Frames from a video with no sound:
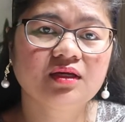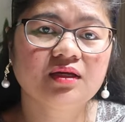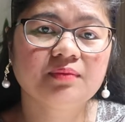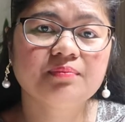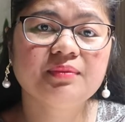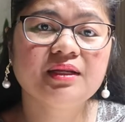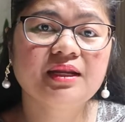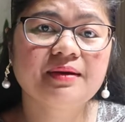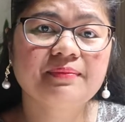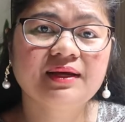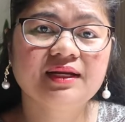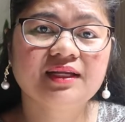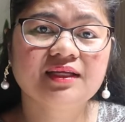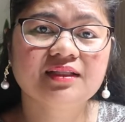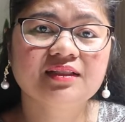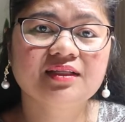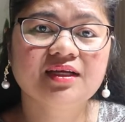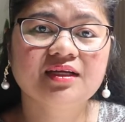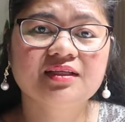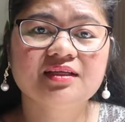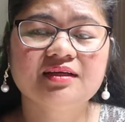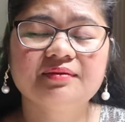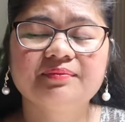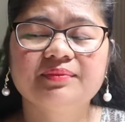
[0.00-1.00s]
minamaliit
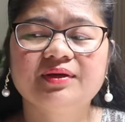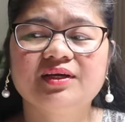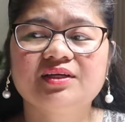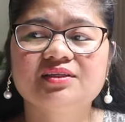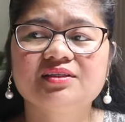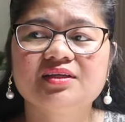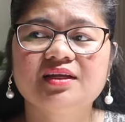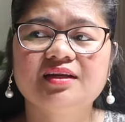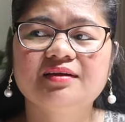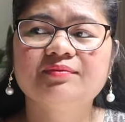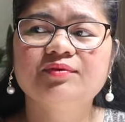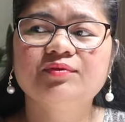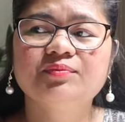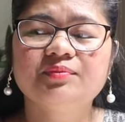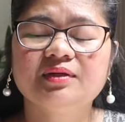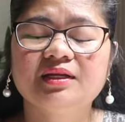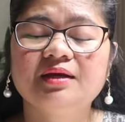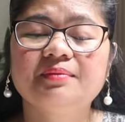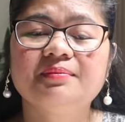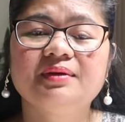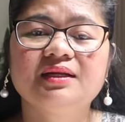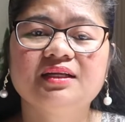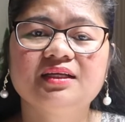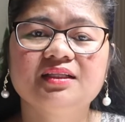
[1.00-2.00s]
ka niya, best. Alam mo,
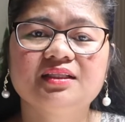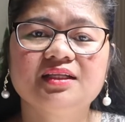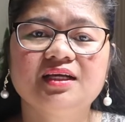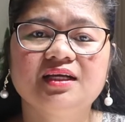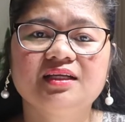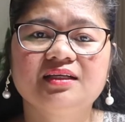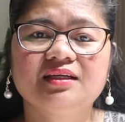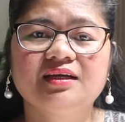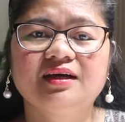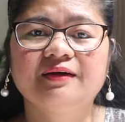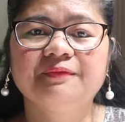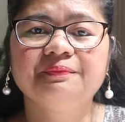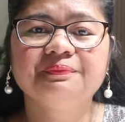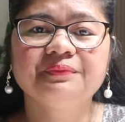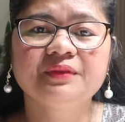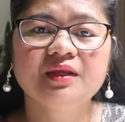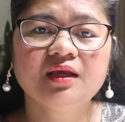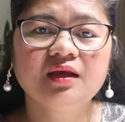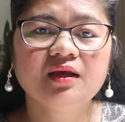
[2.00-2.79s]
minamaliit ka niya.